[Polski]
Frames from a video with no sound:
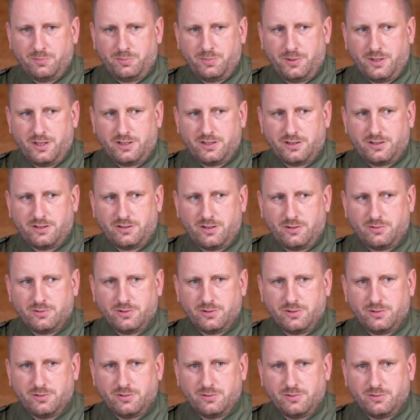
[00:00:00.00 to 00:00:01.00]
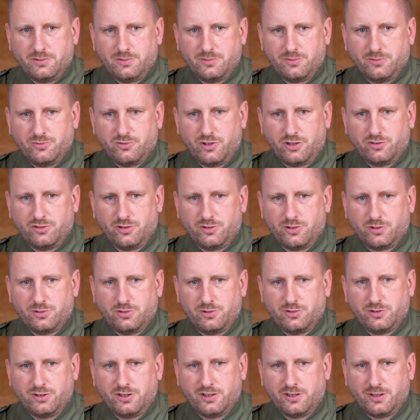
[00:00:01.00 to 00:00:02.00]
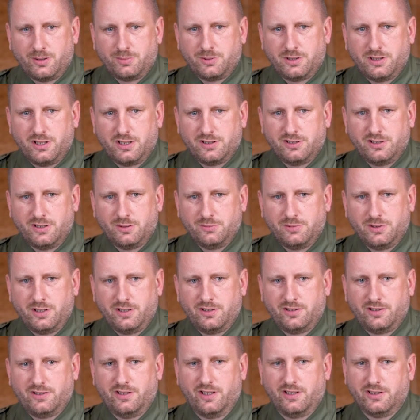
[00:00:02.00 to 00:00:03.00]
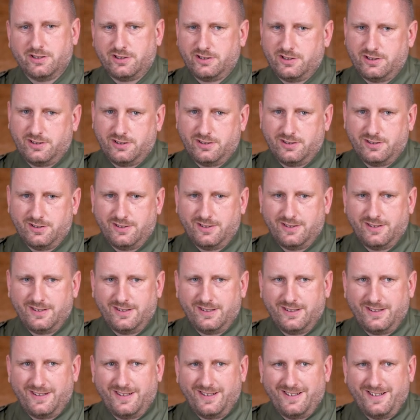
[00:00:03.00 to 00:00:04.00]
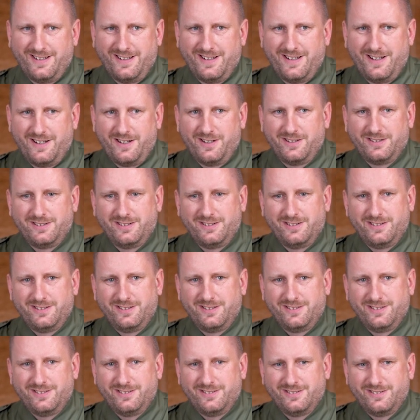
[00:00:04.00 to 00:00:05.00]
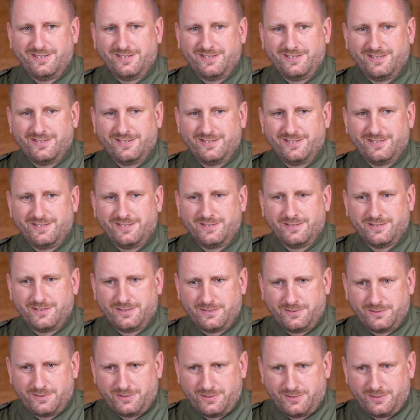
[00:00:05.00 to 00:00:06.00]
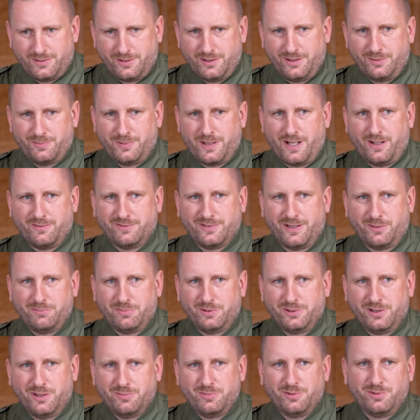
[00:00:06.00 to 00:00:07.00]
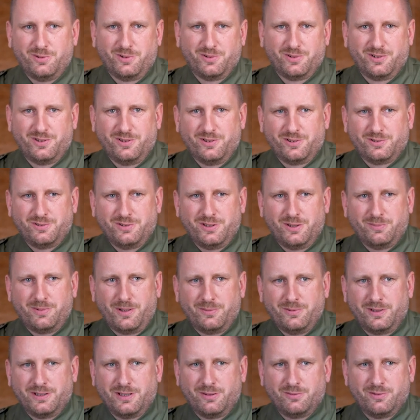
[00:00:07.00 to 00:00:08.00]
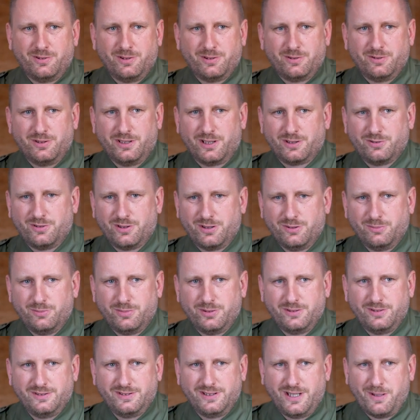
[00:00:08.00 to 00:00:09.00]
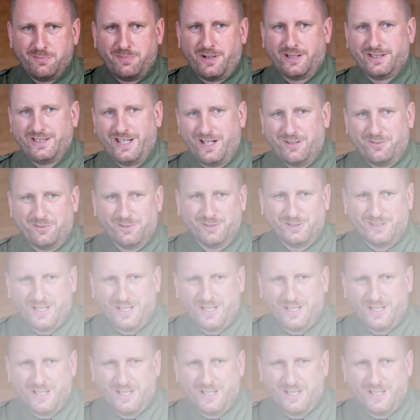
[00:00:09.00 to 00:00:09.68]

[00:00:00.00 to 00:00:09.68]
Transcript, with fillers: pierwszą rzeczą, z którą się zaprzyjaźniamy jest deszcz. I to jest prawda, bo nie było zlotu, nie pamiętam zlotu, na którym by nie padało